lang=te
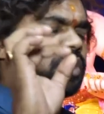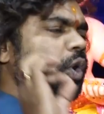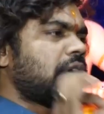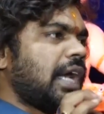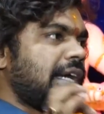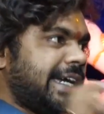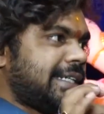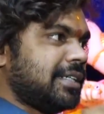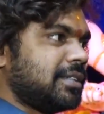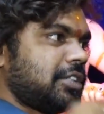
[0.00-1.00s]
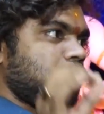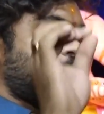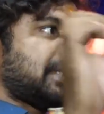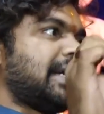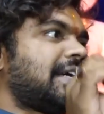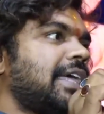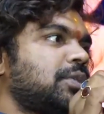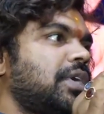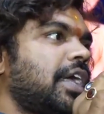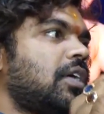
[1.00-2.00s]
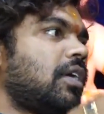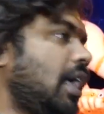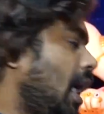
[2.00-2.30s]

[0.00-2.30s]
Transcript: టోటల్ డిట్ తిరుపతి ఎట్లయితే ఉండేనో